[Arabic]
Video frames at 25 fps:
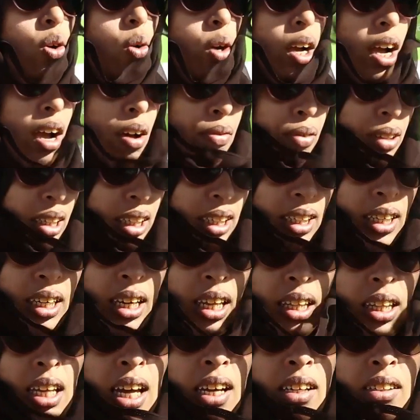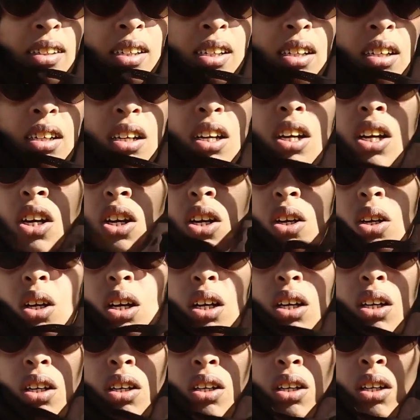ويحافظ على نظارته
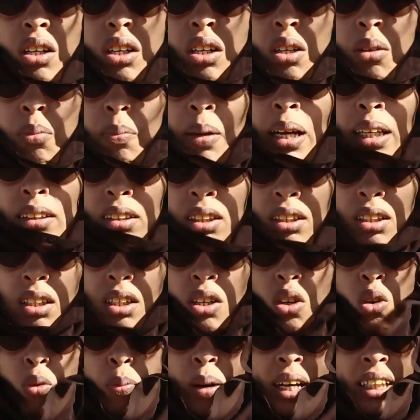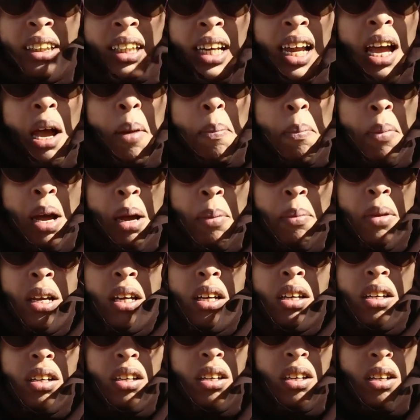آه، بعد وبعد الحمام آه،
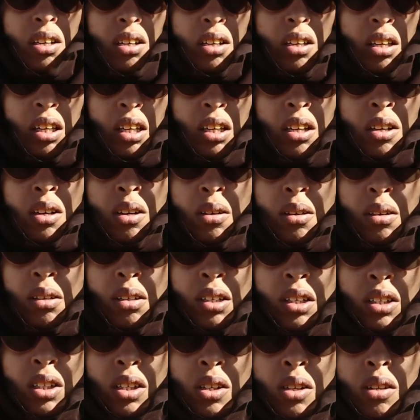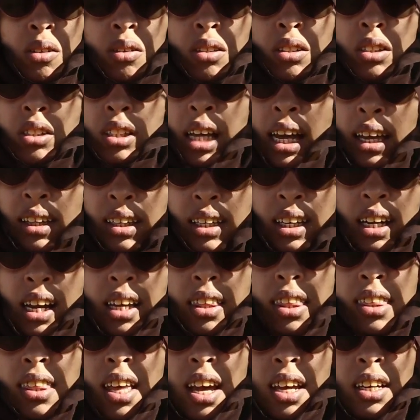آه،
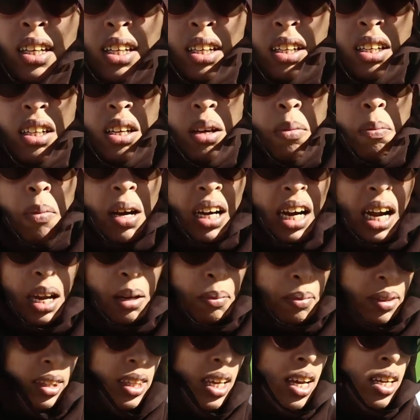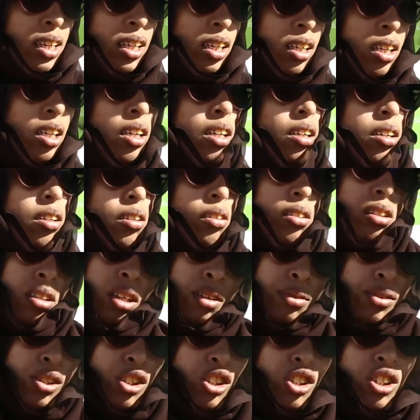التحضيرات الثانيه مراهم ثانيه
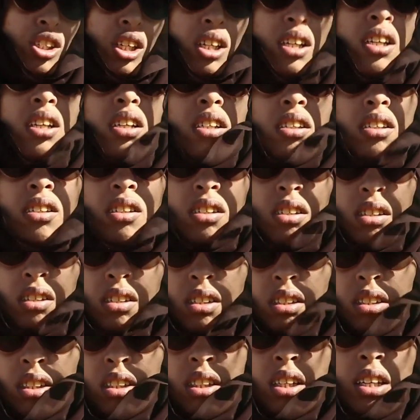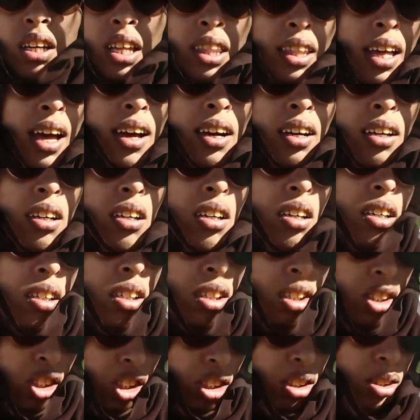نفس الشيء ترد النظاره
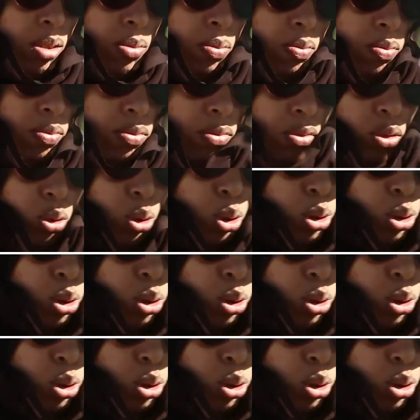للجسم